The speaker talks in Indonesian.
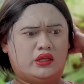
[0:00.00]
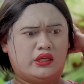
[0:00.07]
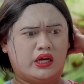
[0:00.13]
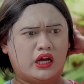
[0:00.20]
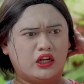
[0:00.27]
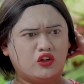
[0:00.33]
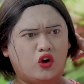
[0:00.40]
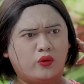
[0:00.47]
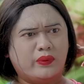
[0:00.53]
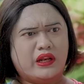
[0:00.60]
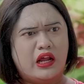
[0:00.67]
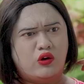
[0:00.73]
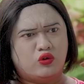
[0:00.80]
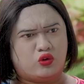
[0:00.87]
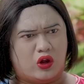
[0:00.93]
Ya kan kau
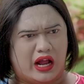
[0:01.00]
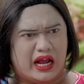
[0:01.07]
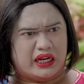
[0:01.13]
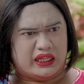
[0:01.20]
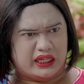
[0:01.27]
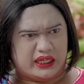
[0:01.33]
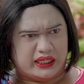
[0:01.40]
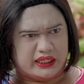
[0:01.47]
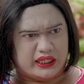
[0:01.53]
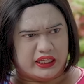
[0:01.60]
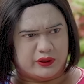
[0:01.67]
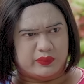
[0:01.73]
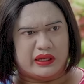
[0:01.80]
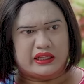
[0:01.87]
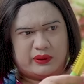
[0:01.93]
bilang untuk hari ini,
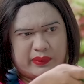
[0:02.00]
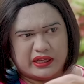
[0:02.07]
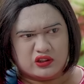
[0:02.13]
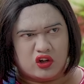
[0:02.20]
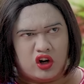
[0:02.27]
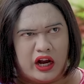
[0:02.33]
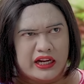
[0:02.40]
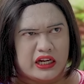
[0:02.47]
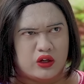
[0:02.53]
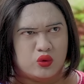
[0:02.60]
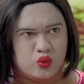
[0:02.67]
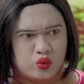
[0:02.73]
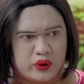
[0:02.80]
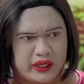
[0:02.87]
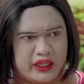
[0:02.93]
berarti besok kau ada
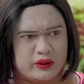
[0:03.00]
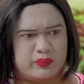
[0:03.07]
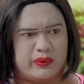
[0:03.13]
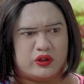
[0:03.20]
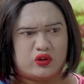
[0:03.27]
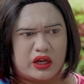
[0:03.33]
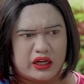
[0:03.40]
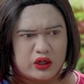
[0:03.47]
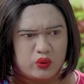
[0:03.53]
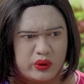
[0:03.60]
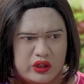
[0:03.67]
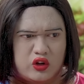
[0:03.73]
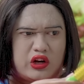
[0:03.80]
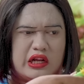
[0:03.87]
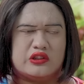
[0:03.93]
duit. Besok ada
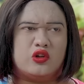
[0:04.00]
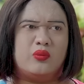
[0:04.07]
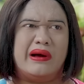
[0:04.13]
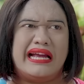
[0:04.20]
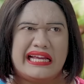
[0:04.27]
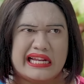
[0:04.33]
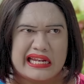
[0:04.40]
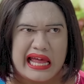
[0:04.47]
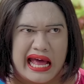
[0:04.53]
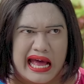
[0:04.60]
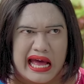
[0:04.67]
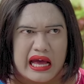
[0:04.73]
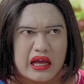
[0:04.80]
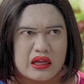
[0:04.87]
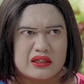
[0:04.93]
duit kau langsung bayar
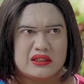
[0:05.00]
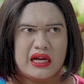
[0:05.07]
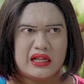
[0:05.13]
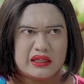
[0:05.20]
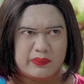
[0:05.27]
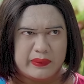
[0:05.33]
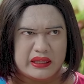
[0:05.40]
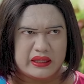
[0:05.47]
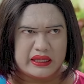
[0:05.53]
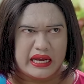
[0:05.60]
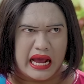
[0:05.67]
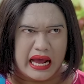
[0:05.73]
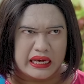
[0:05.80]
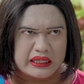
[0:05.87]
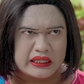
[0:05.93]
lah. Jangan sampai
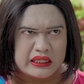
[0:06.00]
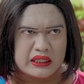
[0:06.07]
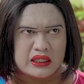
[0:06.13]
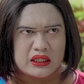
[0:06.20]
tiga hari.